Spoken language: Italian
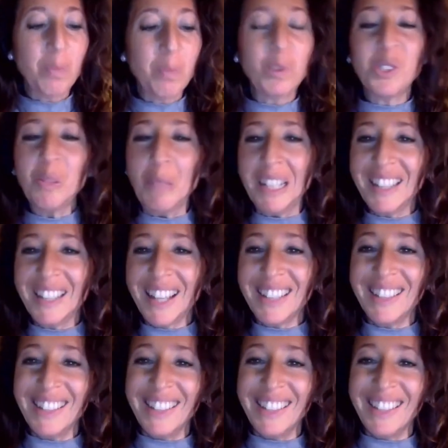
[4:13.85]
possibilità
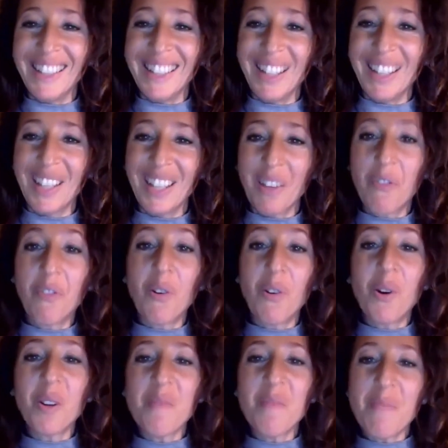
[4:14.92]
di
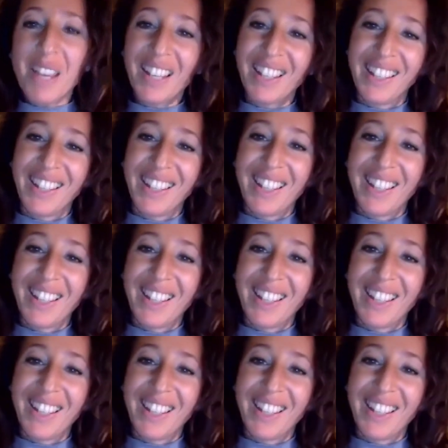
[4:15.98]
forme